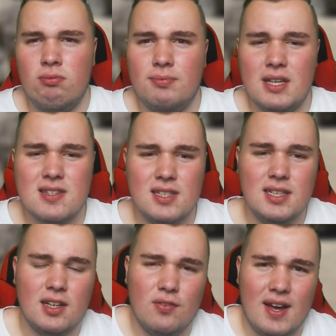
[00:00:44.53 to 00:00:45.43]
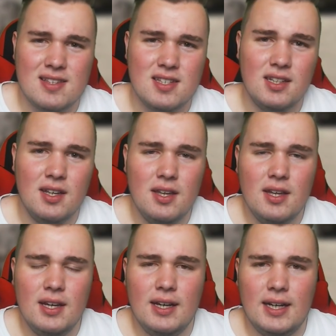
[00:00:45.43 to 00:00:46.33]
dass ihr quasi,
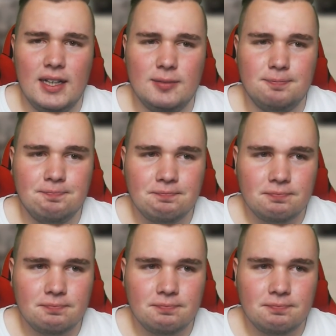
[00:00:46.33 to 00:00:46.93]
ähm,